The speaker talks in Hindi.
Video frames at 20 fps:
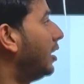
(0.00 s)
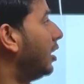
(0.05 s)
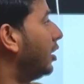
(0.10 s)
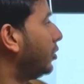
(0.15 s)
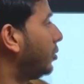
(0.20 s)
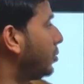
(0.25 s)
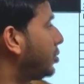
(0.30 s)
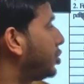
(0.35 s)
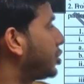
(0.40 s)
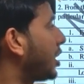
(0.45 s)

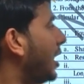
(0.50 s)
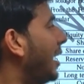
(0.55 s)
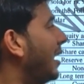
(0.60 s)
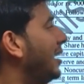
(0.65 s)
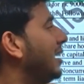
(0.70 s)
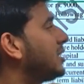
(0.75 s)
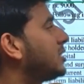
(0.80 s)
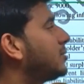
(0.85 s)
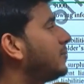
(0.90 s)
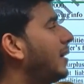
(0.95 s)
तो
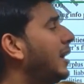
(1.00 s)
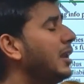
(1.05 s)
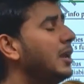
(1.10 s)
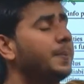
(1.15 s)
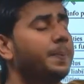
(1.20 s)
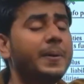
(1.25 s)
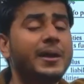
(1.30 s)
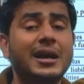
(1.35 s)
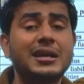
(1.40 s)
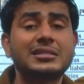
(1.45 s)
चालीस वाले
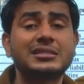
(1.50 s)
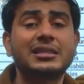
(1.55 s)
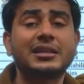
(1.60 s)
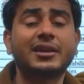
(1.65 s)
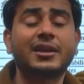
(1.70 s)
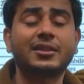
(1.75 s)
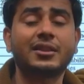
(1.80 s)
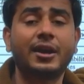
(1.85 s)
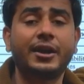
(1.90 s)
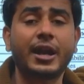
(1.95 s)
पे आज तक
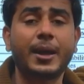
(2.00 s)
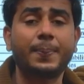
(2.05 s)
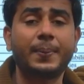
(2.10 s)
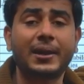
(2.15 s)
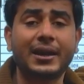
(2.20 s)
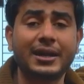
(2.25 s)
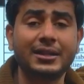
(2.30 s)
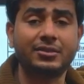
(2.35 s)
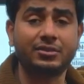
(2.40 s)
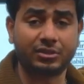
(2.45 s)
कितना डेप
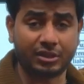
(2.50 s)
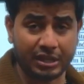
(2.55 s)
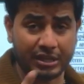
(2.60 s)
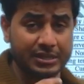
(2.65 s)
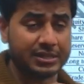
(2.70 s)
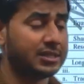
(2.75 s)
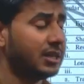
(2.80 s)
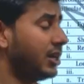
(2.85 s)
लगा तीस